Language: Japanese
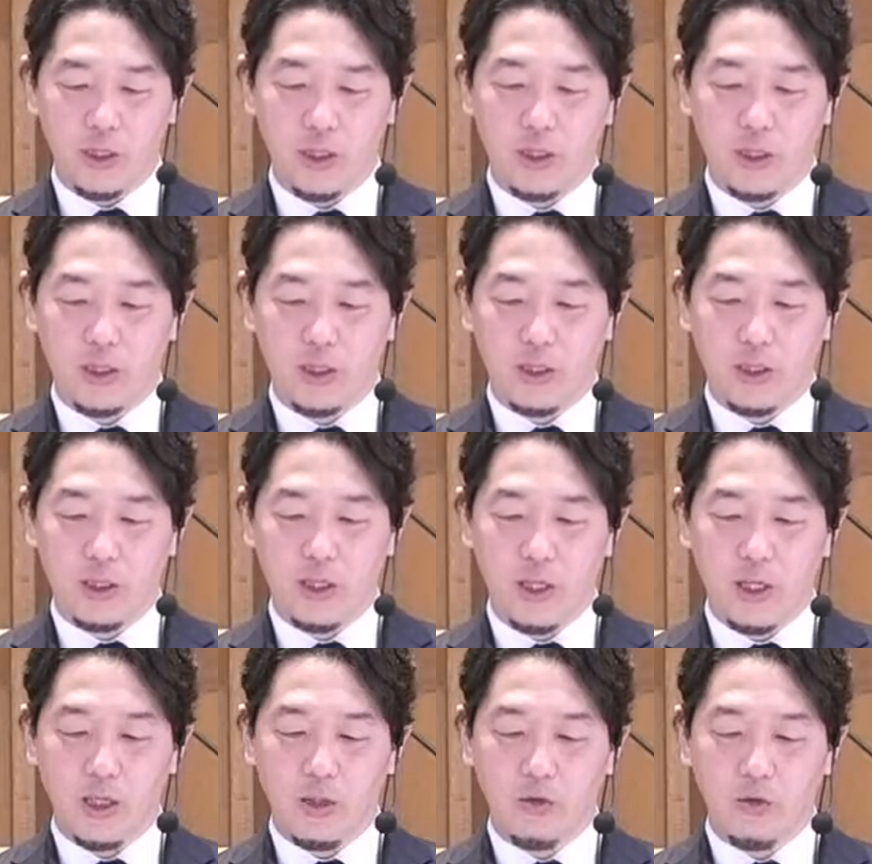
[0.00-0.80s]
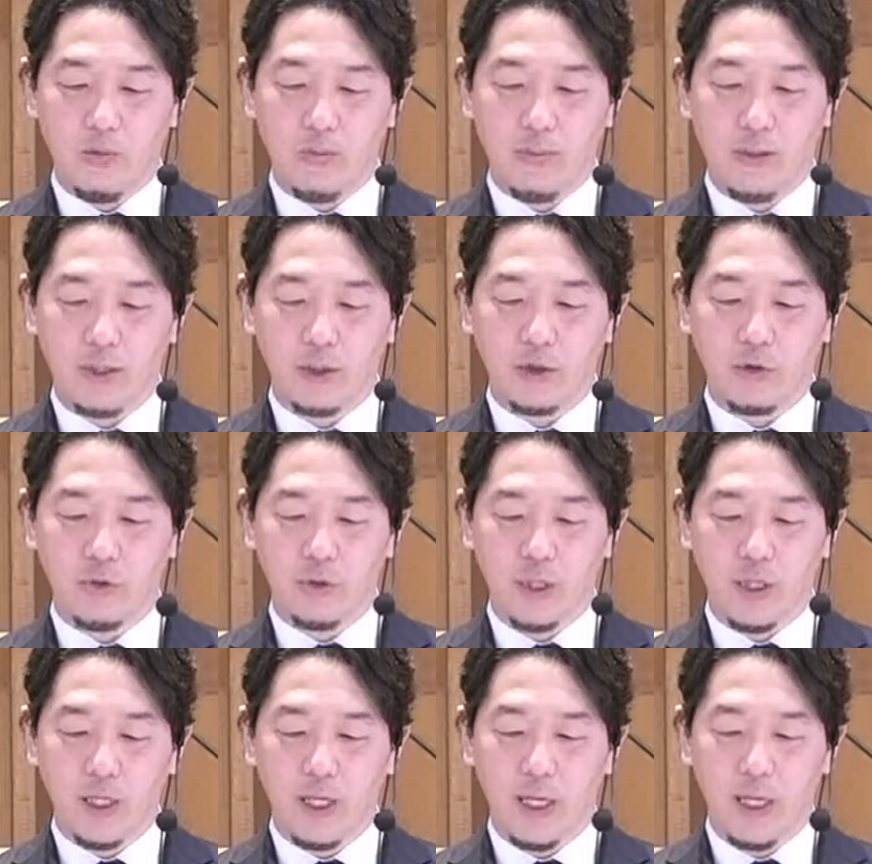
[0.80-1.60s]
一定の場所
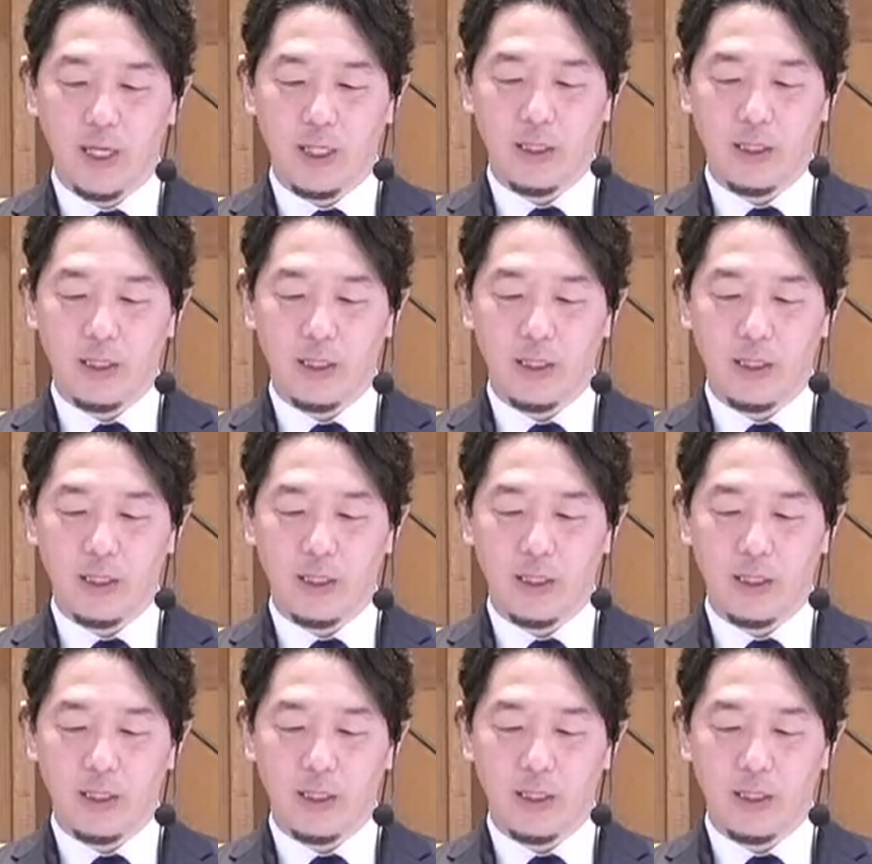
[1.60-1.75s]
に